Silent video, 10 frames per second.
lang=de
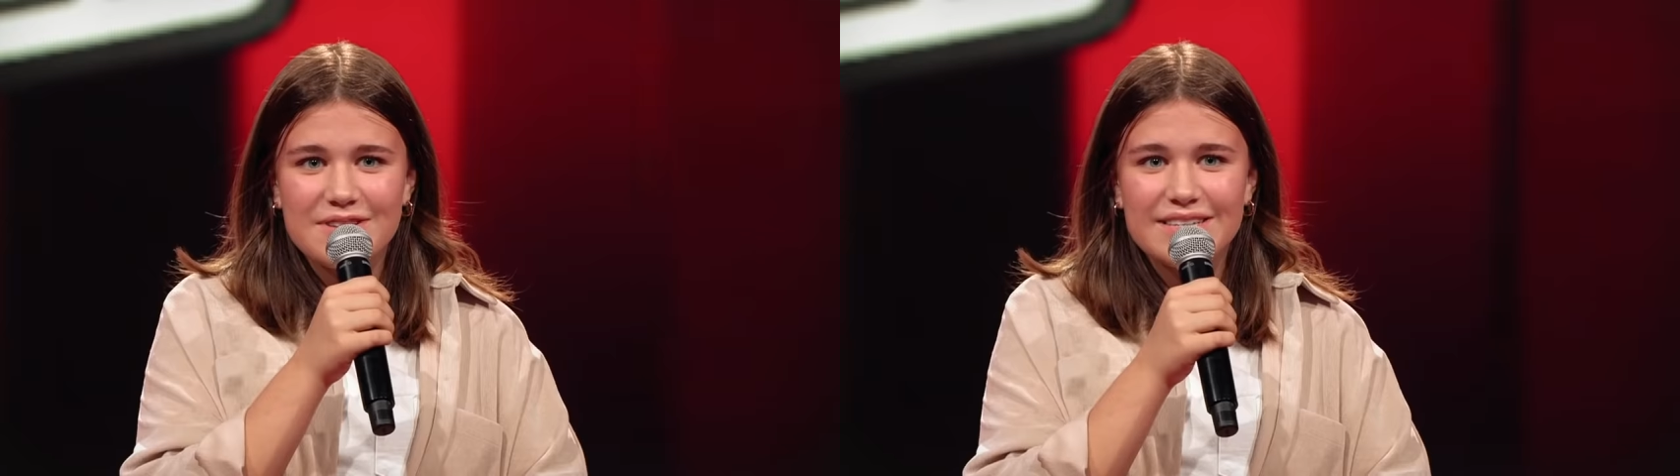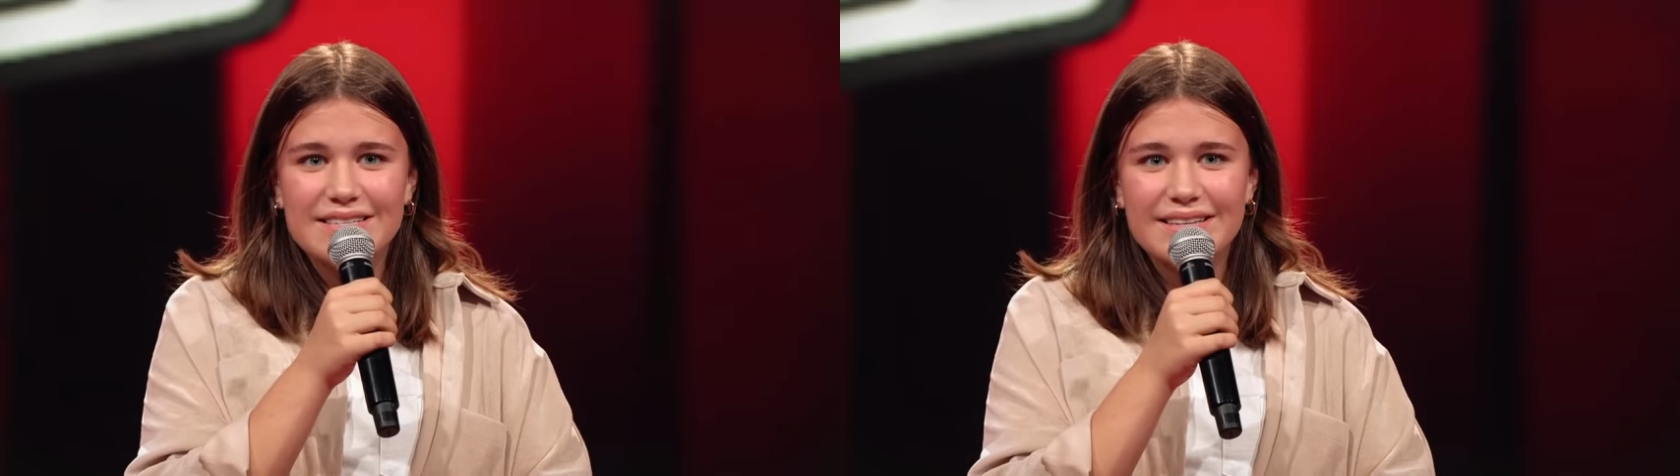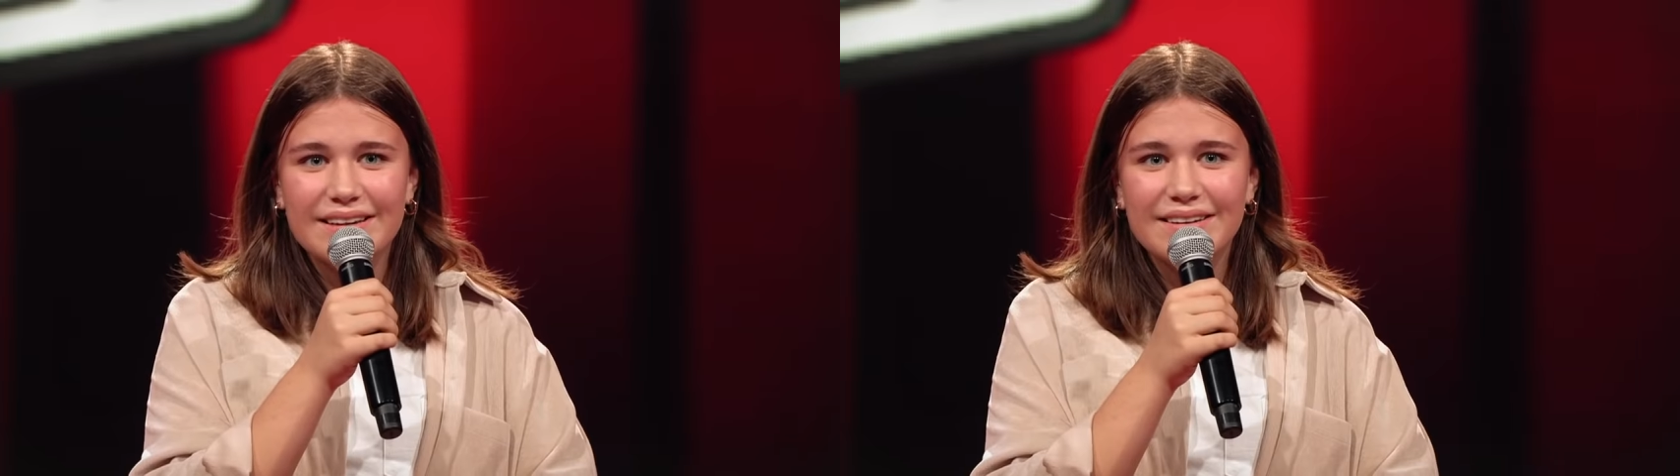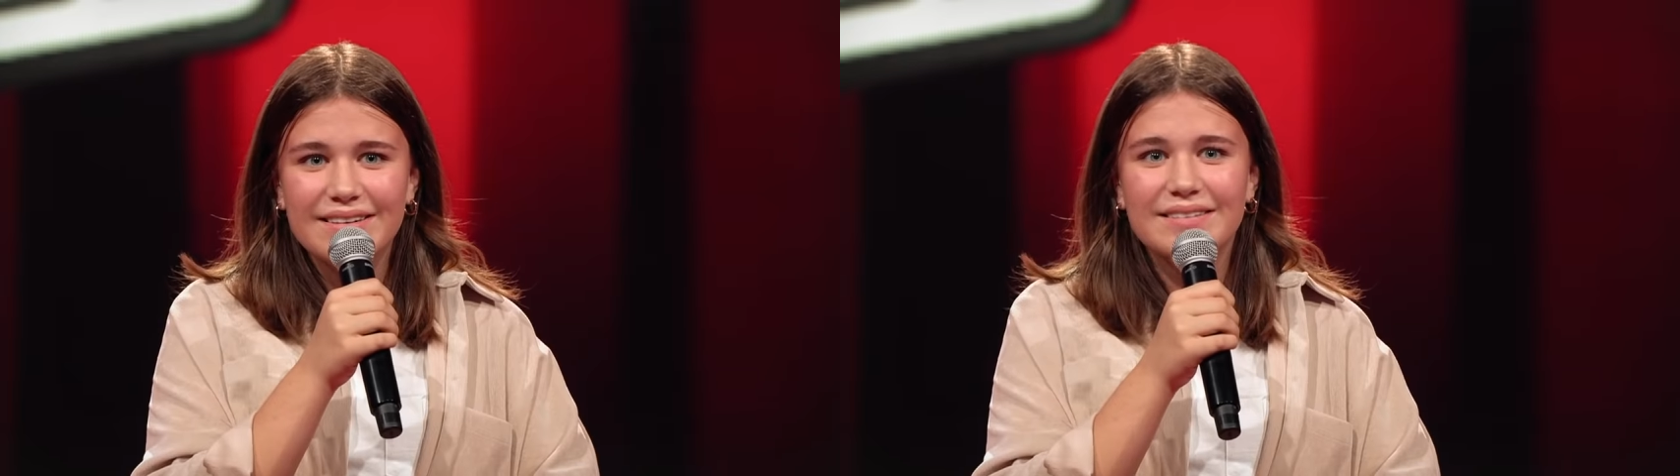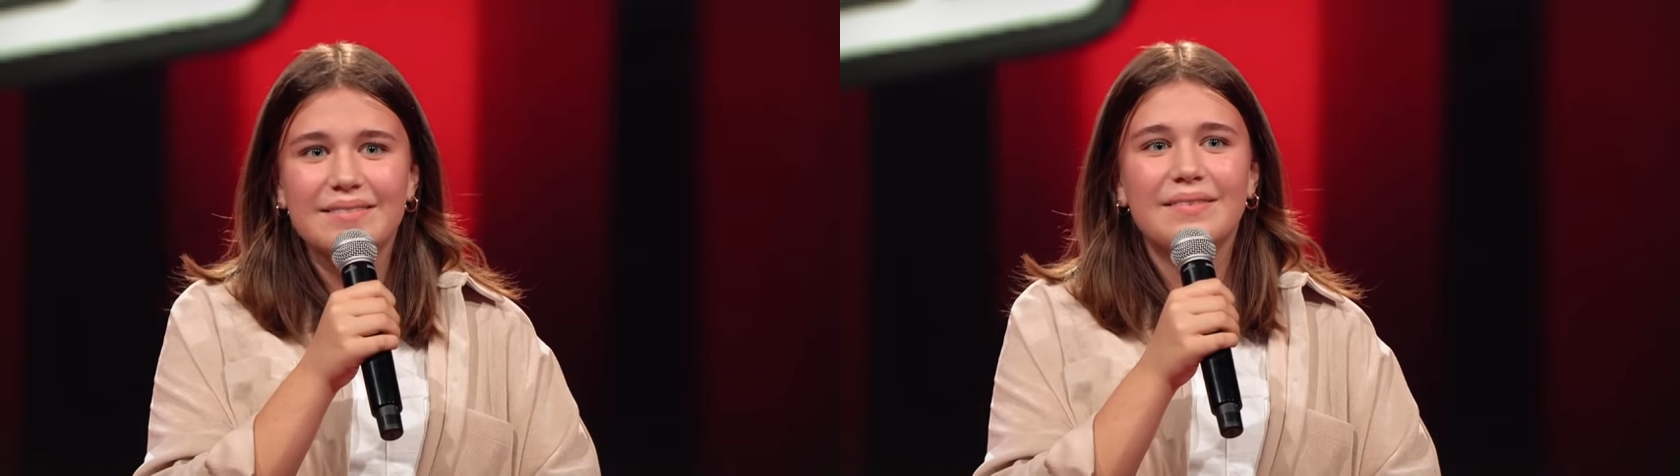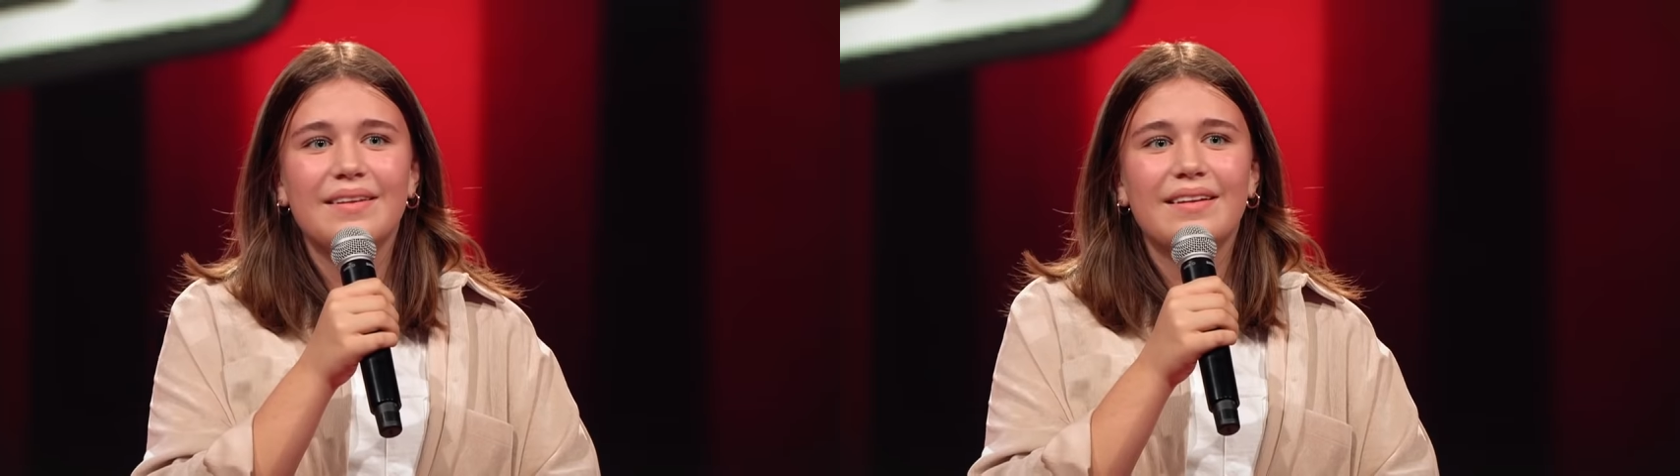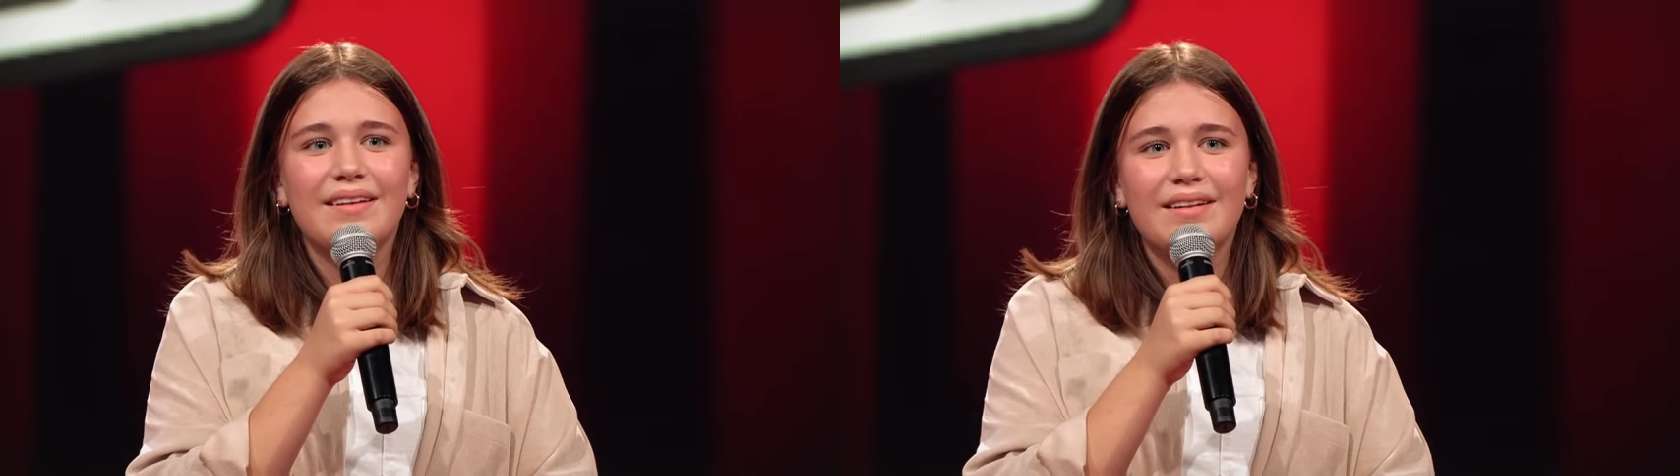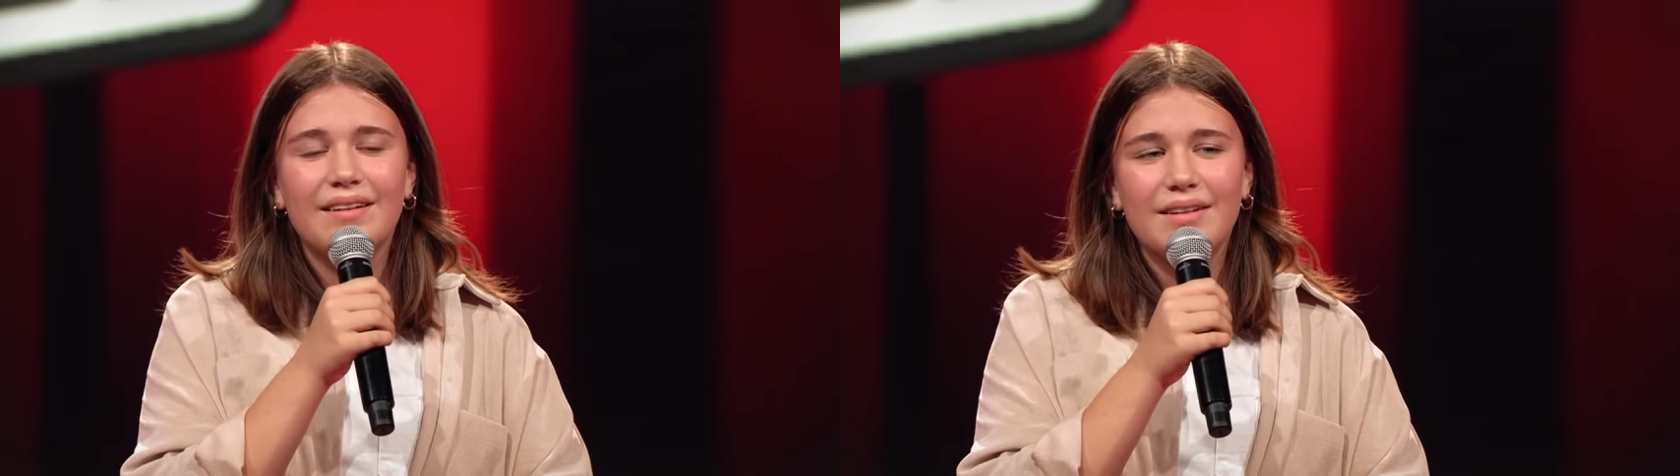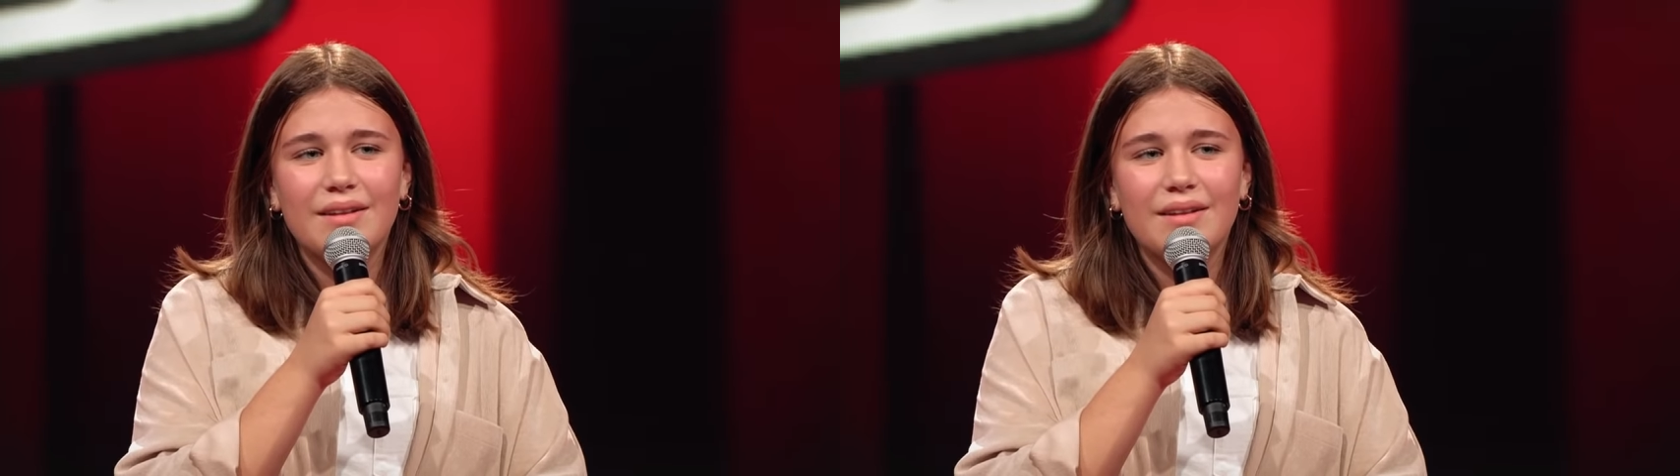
aus Island. Ah, Ach, krass.